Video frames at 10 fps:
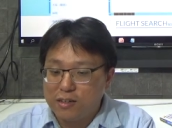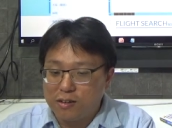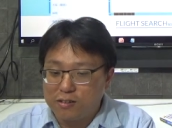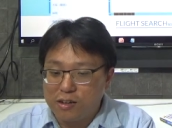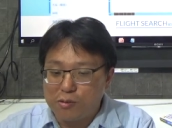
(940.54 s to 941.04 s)

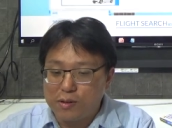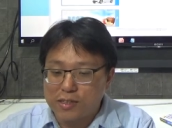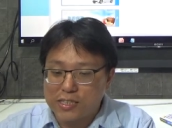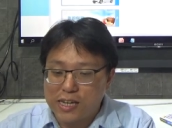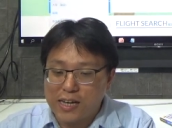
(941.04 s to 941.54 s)
哦，那我
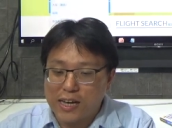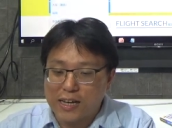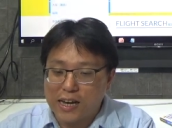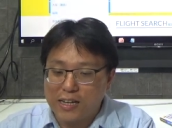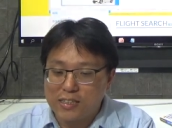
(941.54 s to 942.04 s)
们现在来
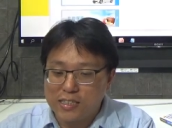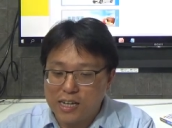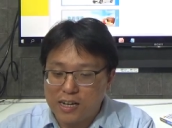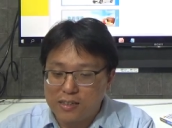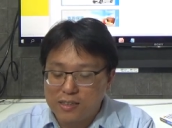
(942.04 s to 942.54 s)
看一
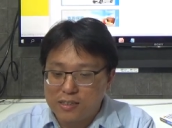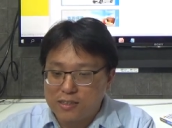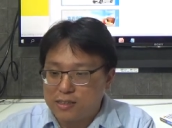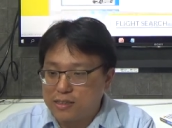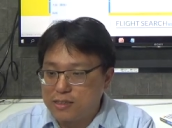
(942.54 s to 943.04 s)
下
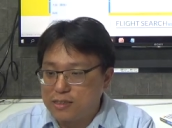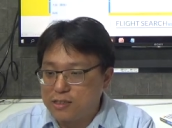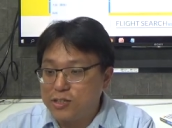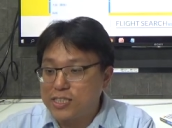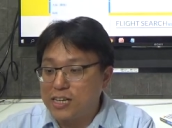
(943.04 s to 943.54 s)
那个，
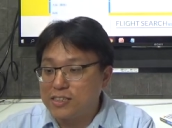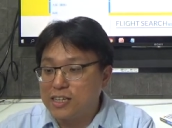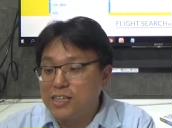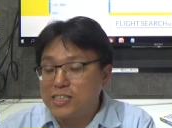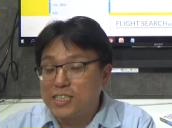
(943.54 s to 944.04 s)
因为香
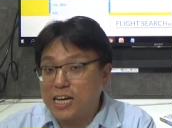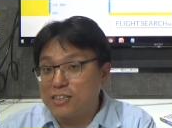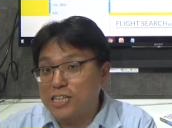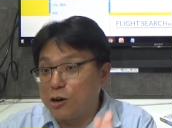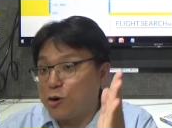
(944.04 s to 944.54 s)

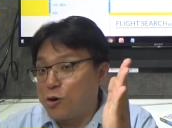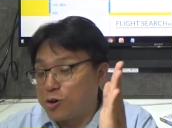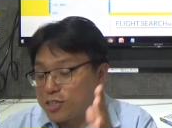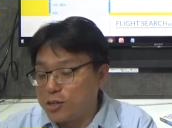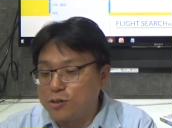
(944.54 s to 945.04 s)
香草哈
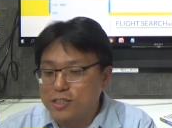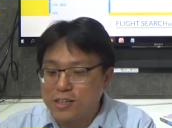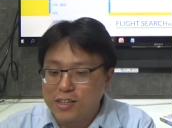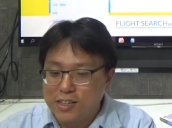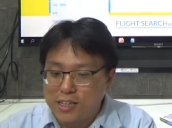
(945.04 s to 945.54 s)
有
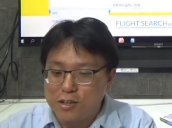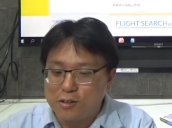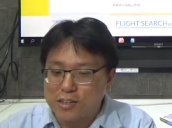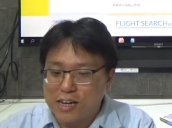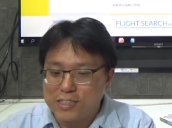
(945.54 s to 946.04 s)
也
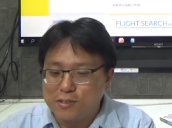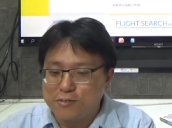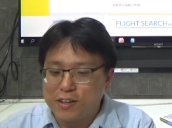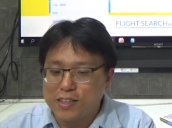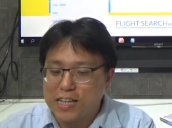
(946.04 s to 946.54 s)
有开始
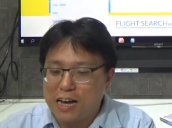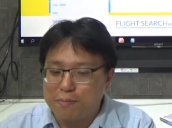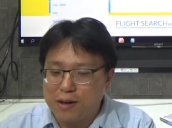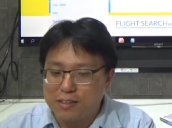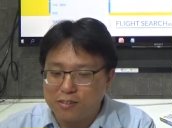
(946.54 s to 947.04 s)
飞大
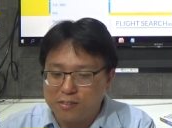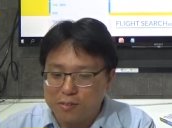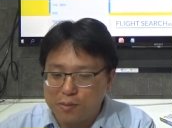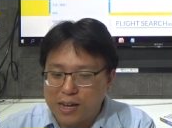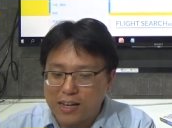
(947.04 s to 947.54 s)
阪哦。
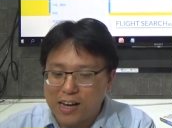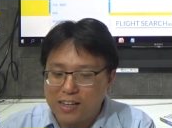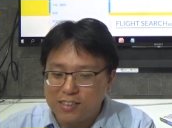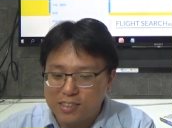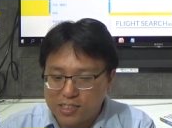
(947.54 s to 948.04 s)
我们来
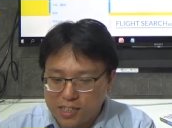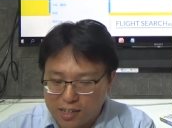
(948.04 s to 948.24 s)
看一下，